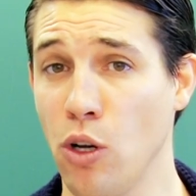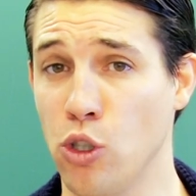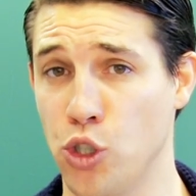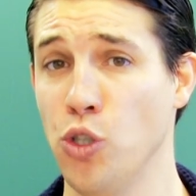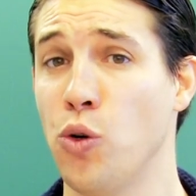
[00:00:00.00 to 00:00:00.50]

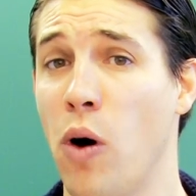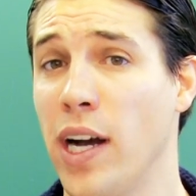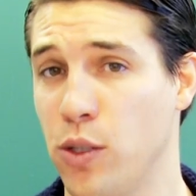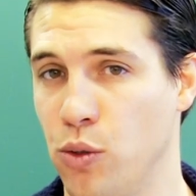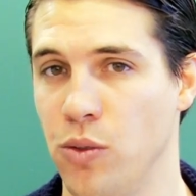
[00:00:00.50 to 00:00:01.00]
Je
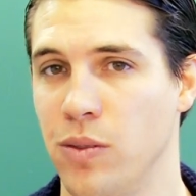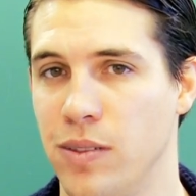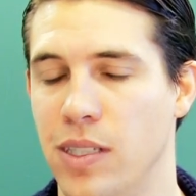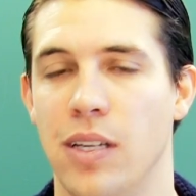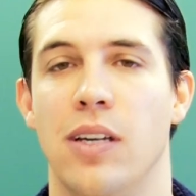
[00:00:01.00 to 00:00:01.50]
crois que
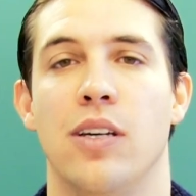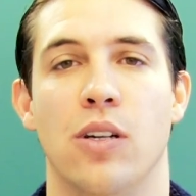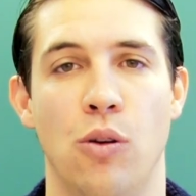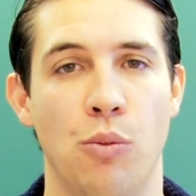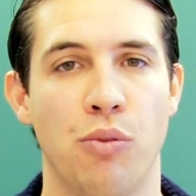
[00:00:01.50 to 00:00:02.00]

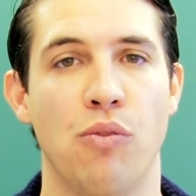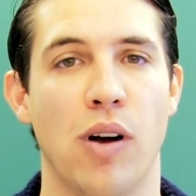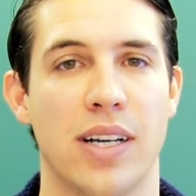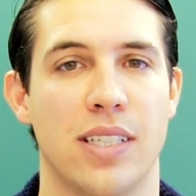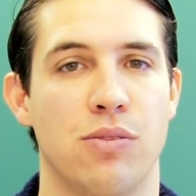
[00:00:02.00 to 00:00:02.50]
le
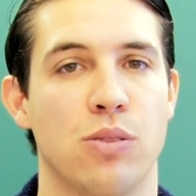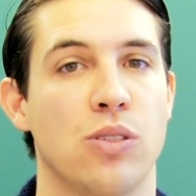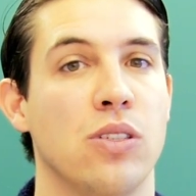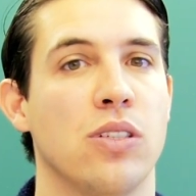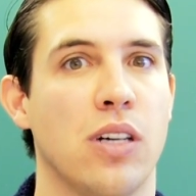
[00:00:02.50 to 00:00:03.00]
pouvoir, ça
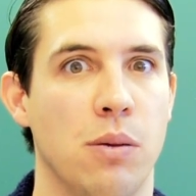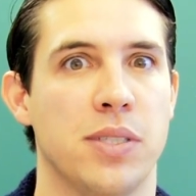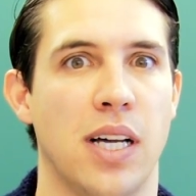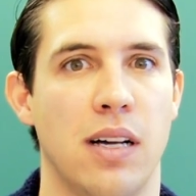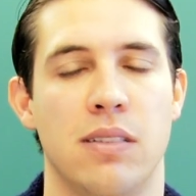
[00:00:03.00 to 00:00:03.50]
fonctionne comme
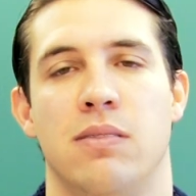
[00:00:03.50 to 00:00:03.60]
ça.